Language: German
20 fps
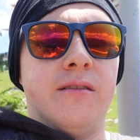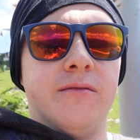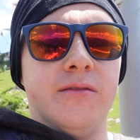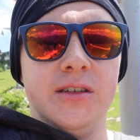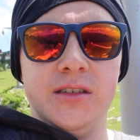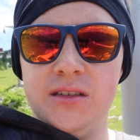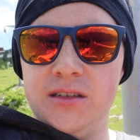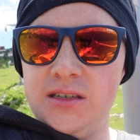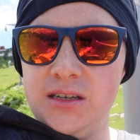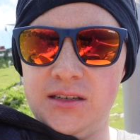
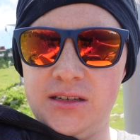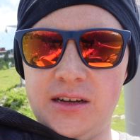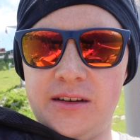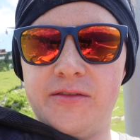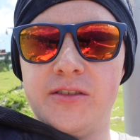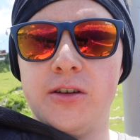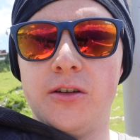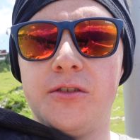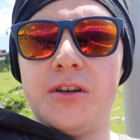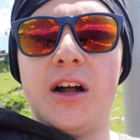Wir sitzen jetzt
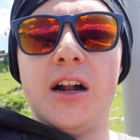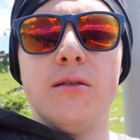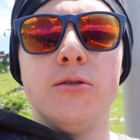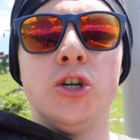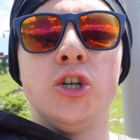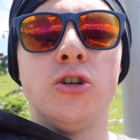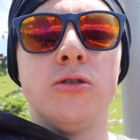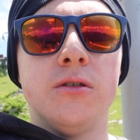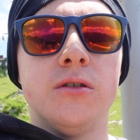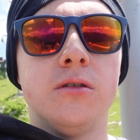einfach noch eine halbe
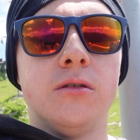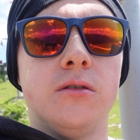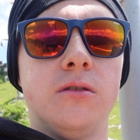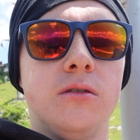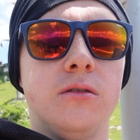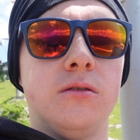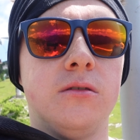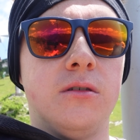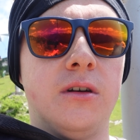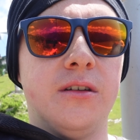Stunde,
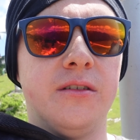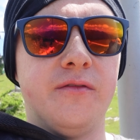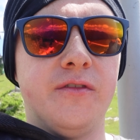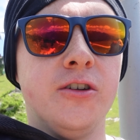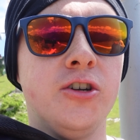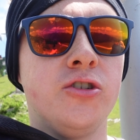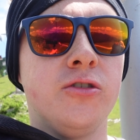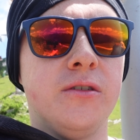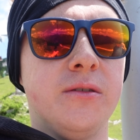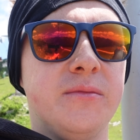eine
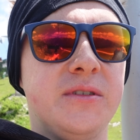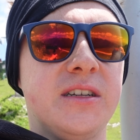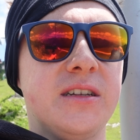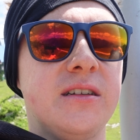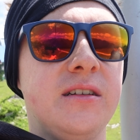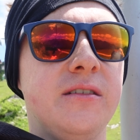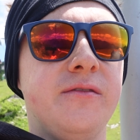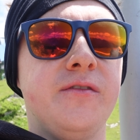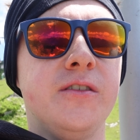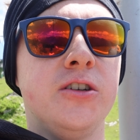Viertelstunde im
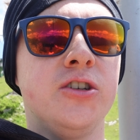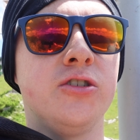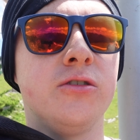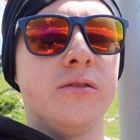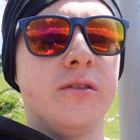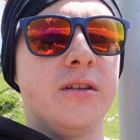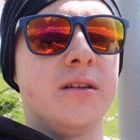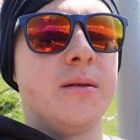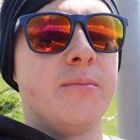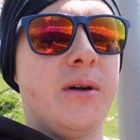Sessel, eine
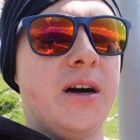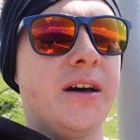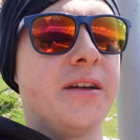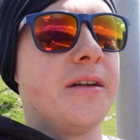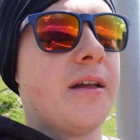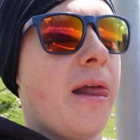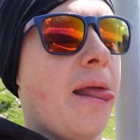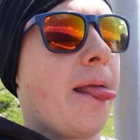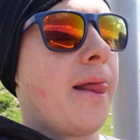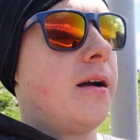Viertelstunde in der
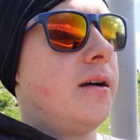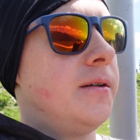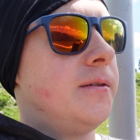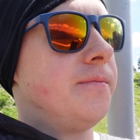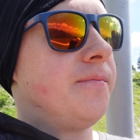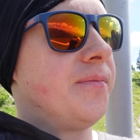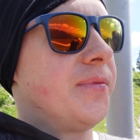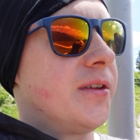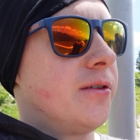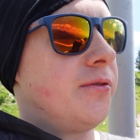Bahn.
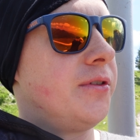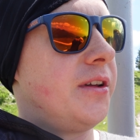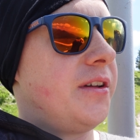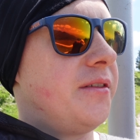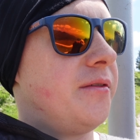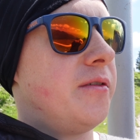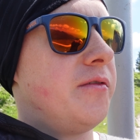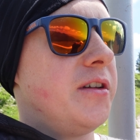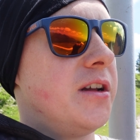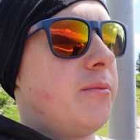Und dann
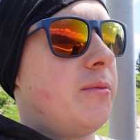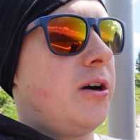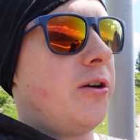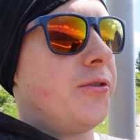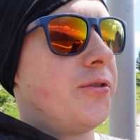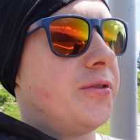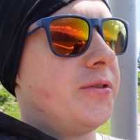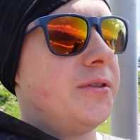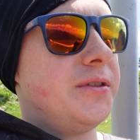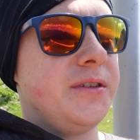sind wir wieder im
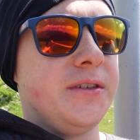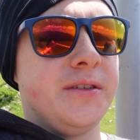Auto.